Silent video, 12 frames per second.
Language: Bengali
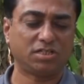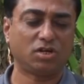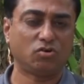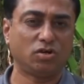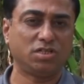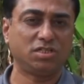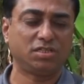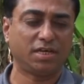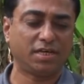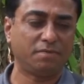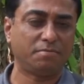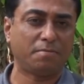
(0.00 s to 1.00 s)
চেষ্টা করেছি
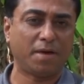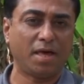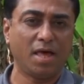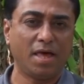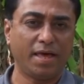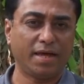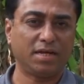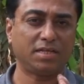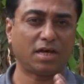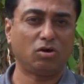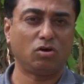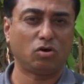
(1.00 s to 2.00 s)
যে কিভাবে একটি
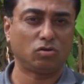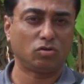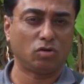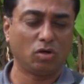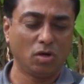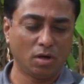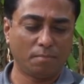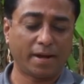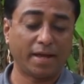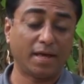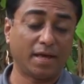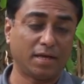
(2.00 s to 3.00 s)
ছাগল কত
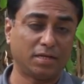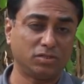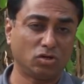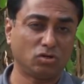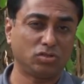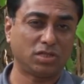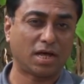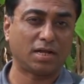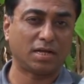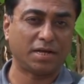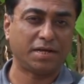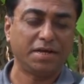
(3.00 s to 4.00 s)
মানে যখন
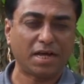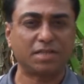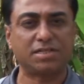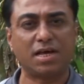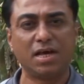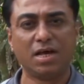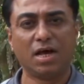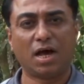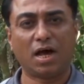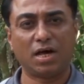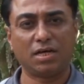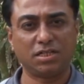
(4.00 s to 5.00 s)
তার হিট আসে
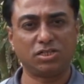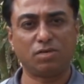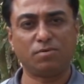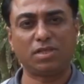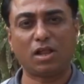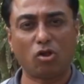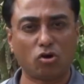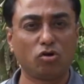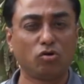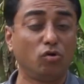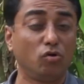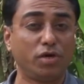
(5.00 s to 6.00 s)
সেই সময় তার
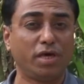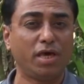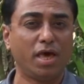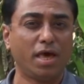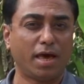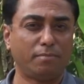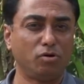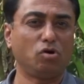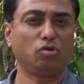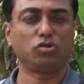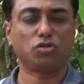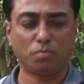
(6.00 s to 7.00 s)
লক্ষণগুলো কি এবং
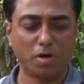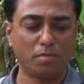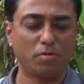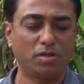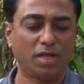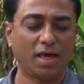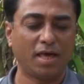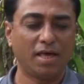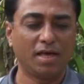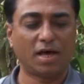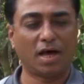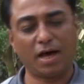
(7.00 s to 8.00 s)
কত সময়ের মধ্যে
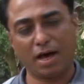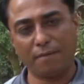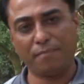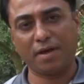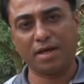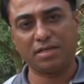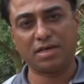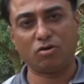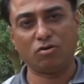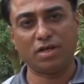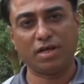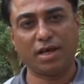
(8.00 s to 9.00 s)
আপনার এই
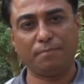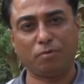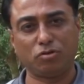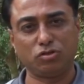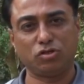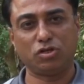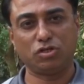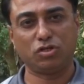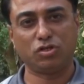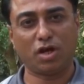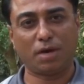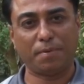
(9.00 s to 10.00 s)
ছাগলটিকে প্রযোজনের
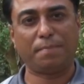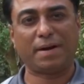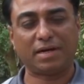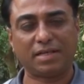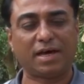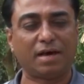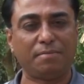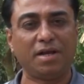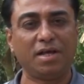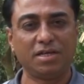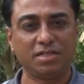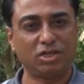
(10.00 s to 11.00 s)
জন্য আপনি পাঠা দেখাবেন
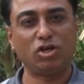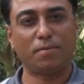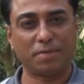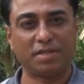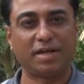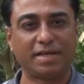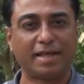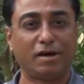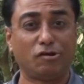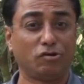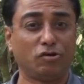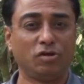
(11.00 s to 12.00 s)
সেটি আপনাদেরকে
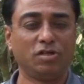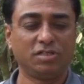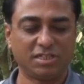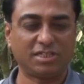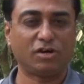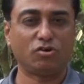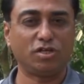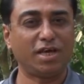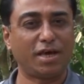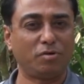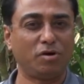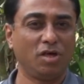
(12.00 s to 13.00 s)
দেখানোর চেষ্টা
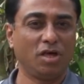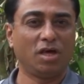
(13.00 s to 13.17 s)
করেছি এবং